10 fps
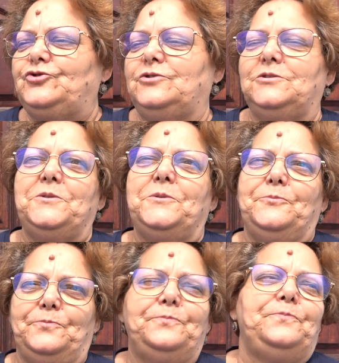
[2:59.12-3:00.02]
Uh, sempre
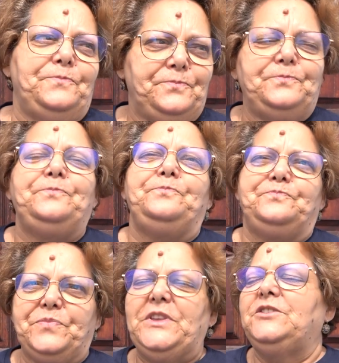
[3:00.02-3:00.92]
atuações, sempre animação.
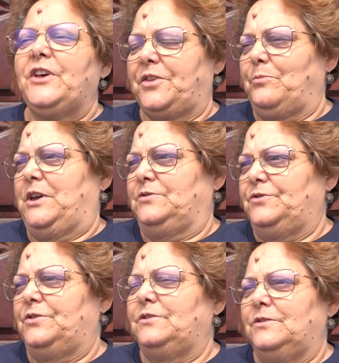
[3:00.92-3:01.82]
Exatamente. E, e na